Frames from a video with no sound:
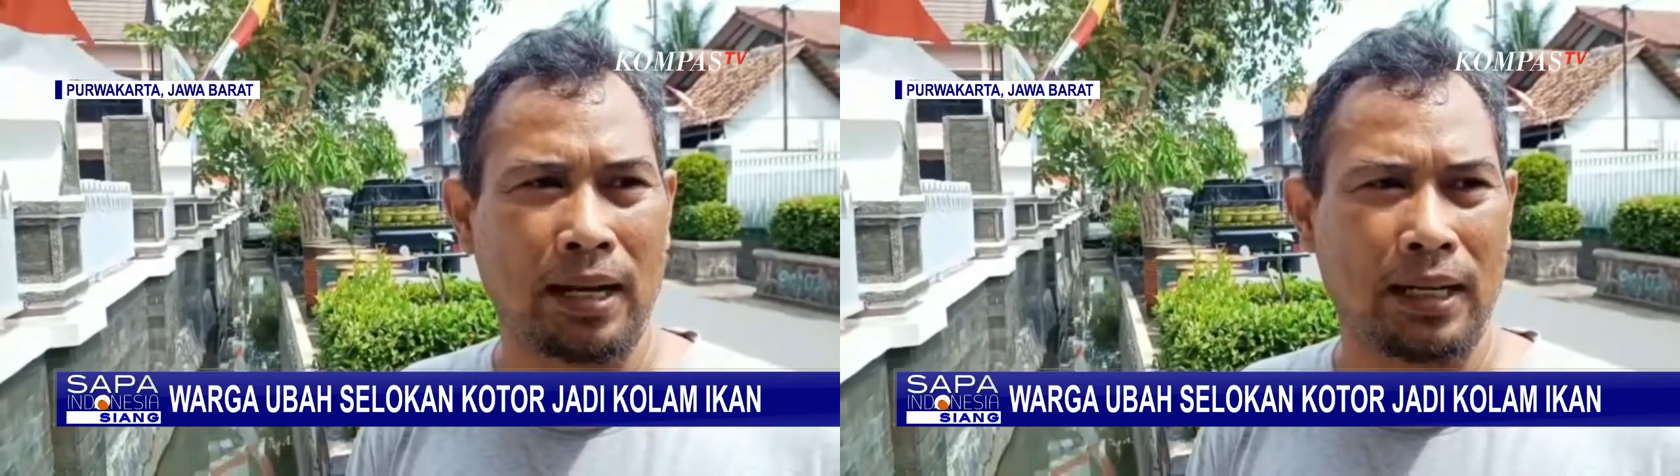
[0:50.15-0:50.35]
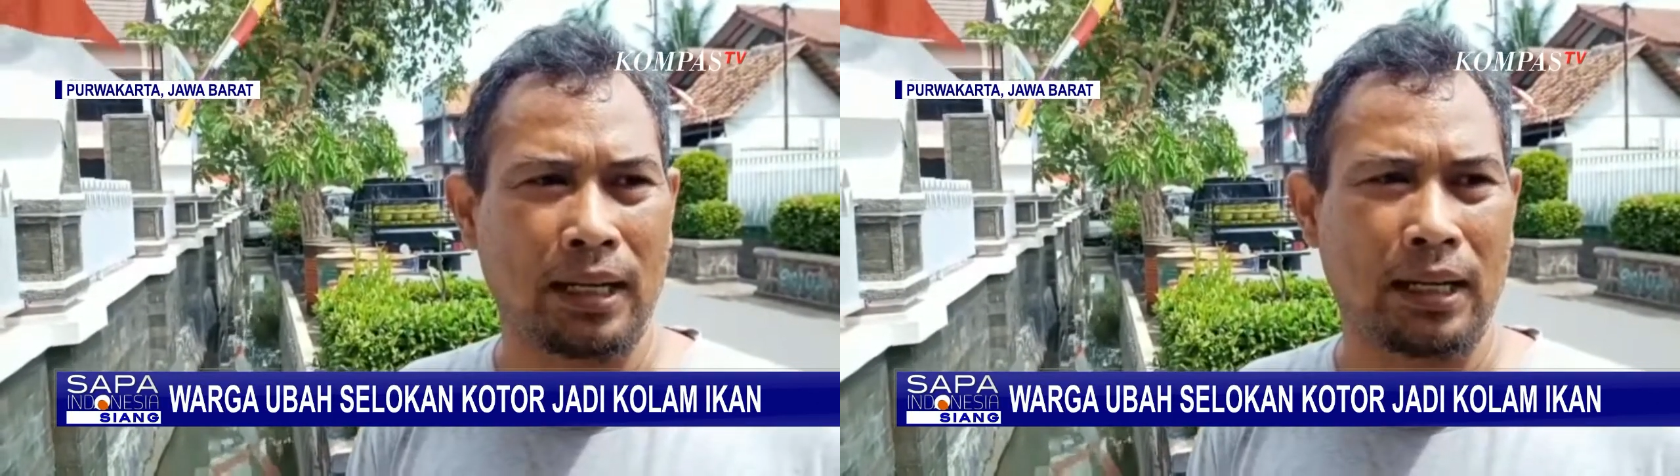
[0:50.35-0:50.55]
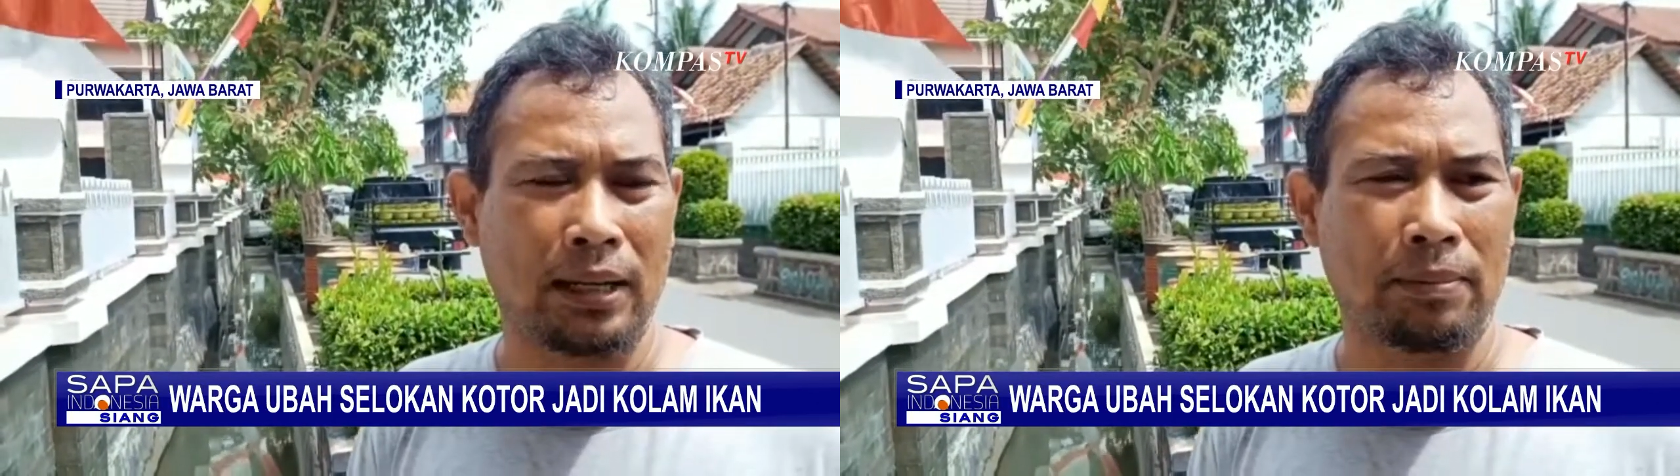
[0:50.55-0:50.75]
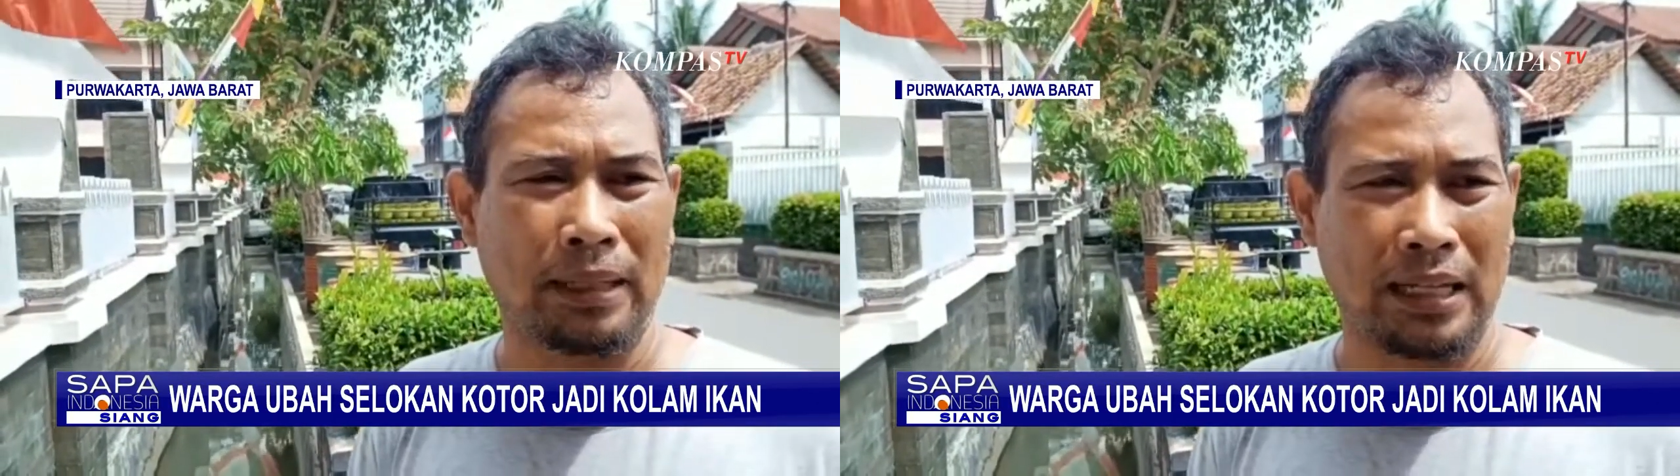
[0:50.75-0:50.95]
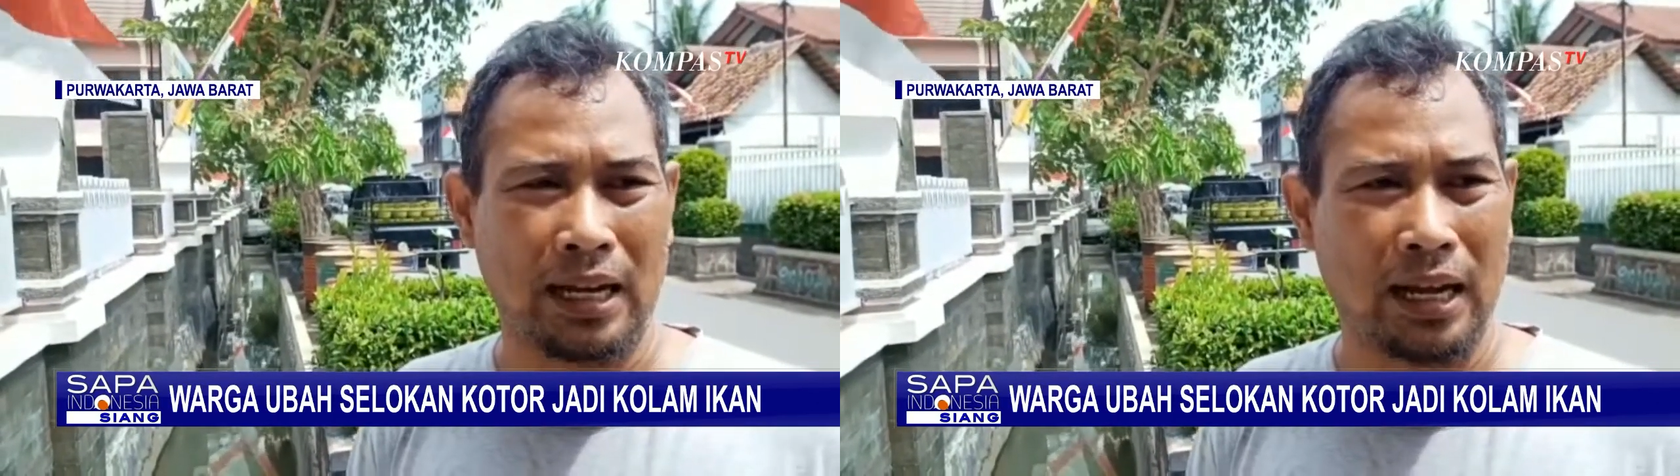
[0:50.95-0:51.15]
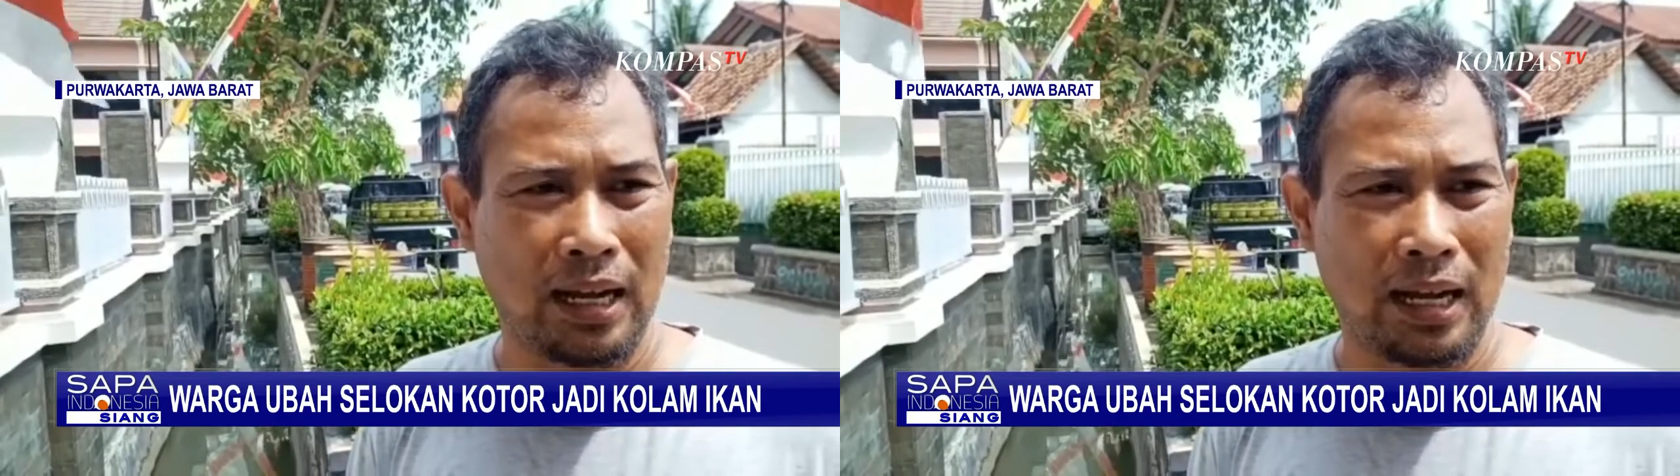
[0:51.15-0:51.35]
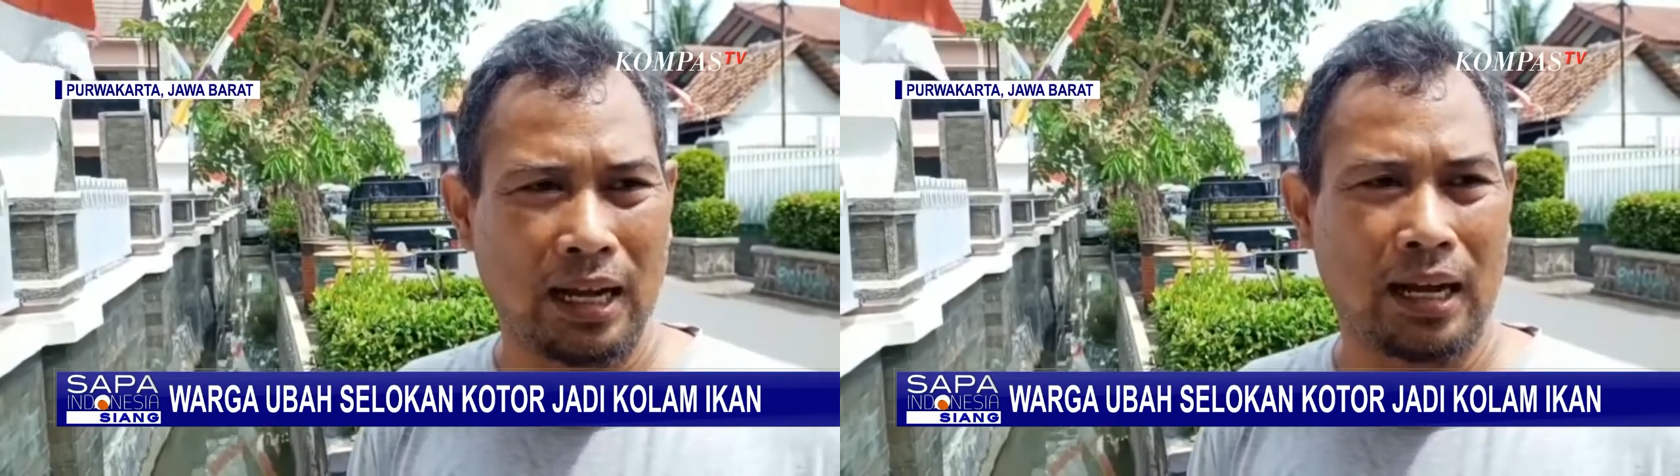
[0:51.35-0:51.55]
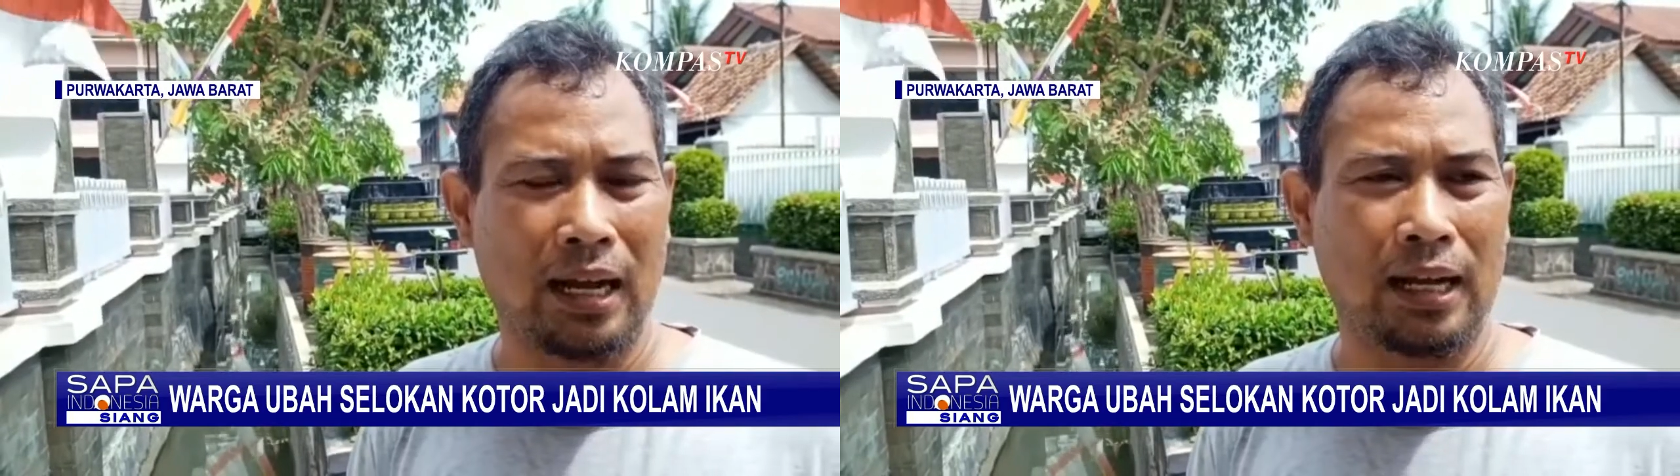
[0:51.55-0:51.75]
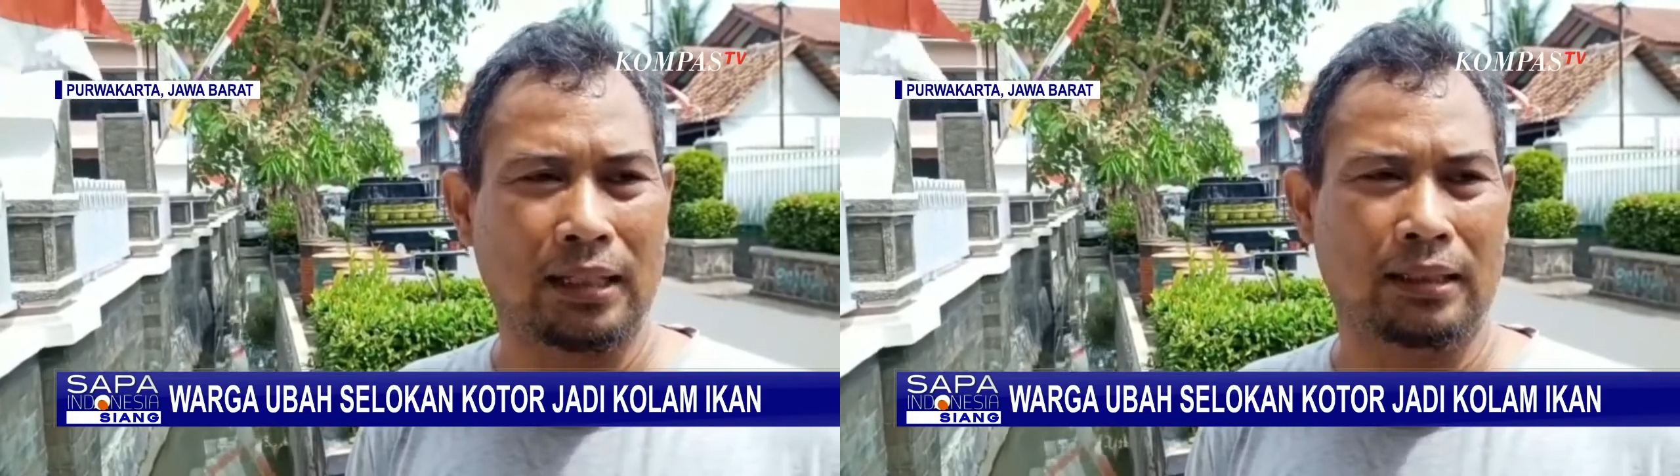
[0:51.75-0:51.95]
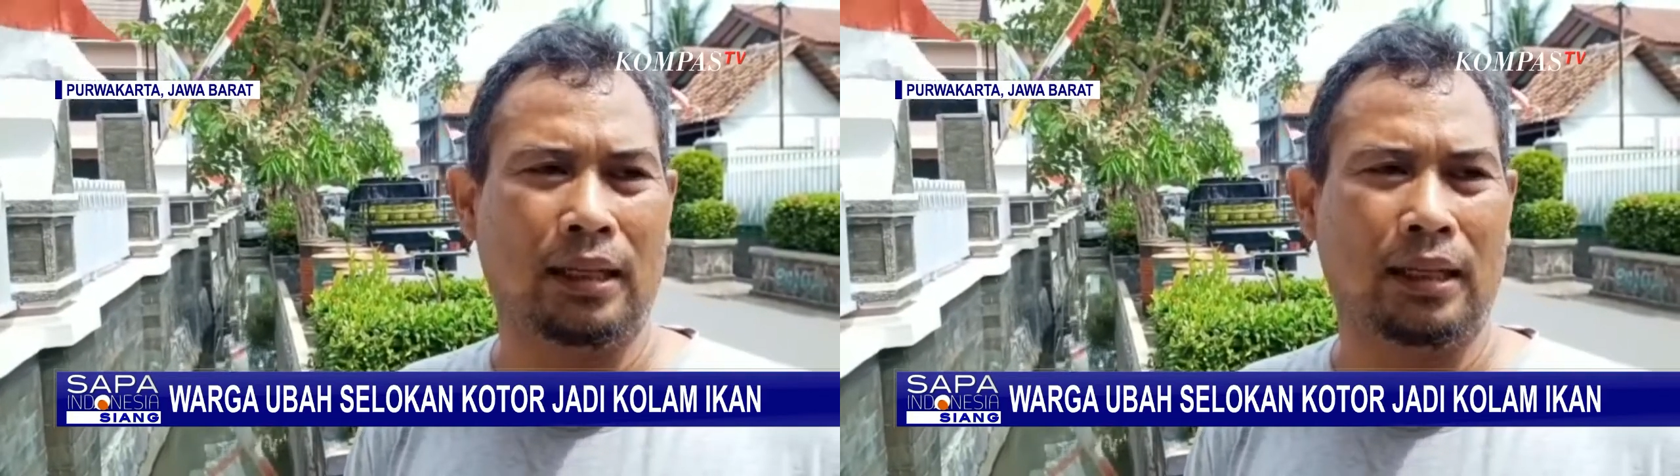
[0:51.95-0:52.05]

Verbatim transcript: dari masyarakat